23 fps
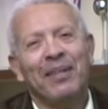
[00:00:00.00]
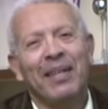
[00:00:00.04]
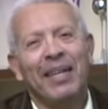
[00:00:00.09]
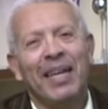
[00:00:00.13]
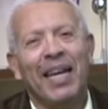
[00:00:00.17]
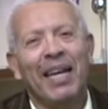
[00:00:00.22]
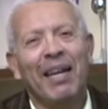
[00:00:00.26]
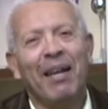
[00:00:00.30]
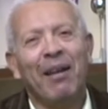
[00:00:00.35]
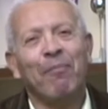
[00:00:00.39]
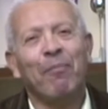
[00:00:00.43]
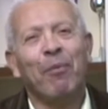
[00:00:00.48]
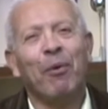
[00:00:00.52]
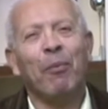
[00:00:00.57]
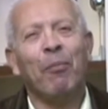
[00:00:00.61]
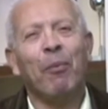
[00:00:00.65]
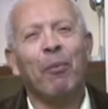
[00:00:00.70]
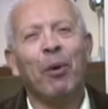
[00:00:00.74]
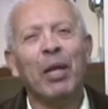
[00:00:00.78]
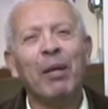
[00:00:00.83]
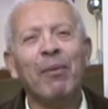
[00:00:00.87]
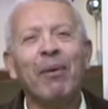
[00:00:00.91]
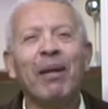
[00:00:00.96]
El
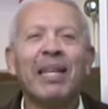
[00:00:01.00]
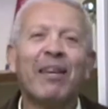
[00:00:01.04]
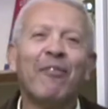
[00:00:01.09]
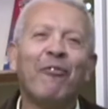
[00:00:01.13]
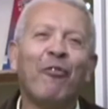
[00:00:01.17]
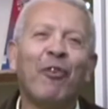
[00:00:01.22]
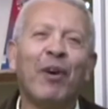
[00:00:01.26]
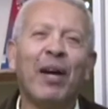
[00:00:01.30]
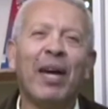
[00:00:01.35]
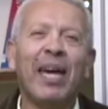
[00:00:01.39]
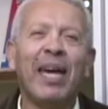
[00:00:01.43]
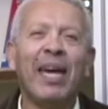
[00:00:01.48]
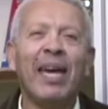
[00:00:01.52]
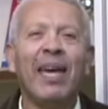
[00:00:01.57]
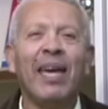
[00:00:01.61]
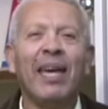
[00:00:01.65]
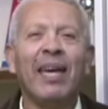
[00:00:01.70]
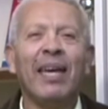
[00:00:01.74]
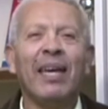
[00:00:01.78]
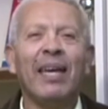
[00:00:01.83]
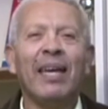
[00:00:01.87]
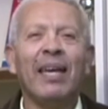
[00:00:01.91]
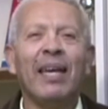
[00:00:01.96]
Bolívar que fue
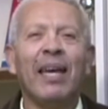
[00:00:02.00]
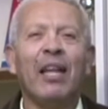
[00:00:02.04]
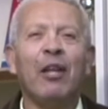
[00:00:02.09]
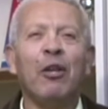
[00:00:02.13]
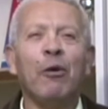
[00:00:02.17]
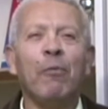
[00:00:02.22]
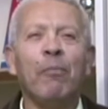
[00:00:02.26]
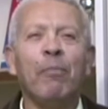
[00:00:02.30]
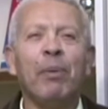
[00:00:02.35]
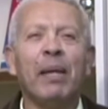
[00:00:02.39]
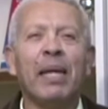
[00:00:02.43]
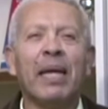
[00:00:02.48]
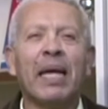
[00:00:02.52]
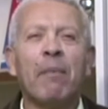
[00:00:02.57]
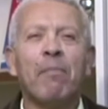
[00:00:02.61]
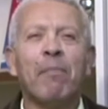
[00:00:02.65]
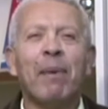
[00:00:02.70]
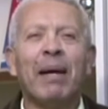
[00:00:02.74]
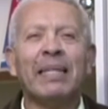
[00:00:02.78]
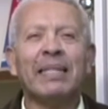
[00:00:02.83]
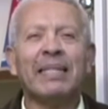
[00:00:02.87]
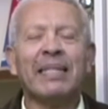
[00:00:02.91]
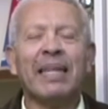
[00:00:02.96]
el hombre que
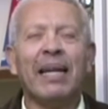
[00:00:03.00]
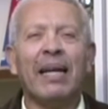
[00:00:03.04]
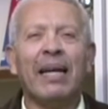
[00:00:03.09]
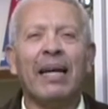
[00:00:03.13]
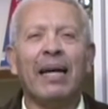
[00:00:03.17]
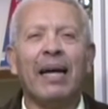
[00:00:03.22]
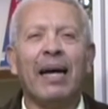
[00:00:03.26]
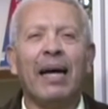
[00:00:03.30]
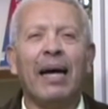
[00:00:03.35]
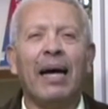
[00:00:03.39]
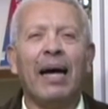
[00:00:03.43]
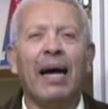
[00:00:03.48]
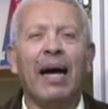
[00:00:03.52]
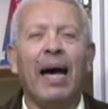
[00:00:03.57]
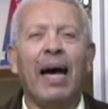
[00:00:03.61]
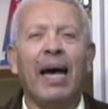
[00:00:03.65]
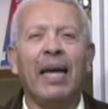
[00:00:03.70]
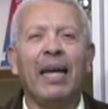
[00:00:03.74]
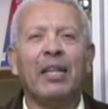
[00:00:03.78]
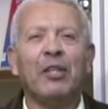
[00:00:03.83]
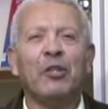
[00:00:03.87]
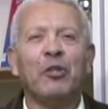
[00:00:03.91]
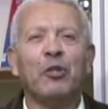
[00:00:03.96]
más
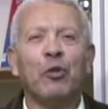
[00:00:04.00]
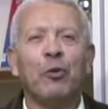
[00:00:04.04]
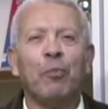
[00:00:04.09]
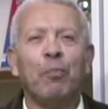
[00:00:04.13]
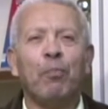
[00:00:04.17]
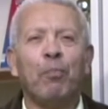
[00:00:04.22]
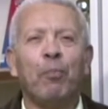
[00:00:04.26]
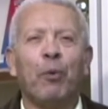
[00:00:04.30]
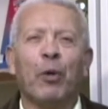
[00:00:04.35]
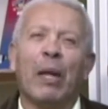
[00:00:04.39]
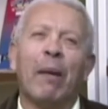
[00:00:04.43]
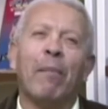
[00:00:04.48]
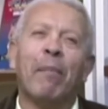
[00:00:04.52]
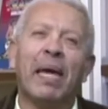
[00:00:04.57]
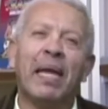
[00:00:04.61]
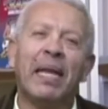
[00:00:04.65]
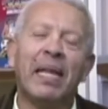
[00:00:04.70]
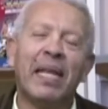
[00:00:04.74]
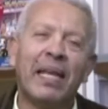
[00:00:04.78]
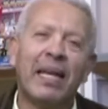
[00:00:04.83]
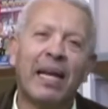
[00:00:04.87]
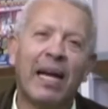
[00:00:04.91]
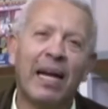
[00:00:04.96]
ha hecho por
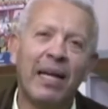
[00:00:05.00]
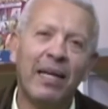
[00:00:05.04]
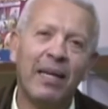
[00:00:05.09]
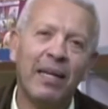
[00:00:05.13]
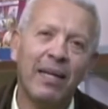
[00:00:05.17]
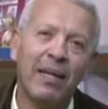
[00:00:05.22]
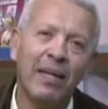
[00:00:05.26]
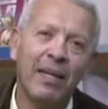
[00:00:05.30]
América,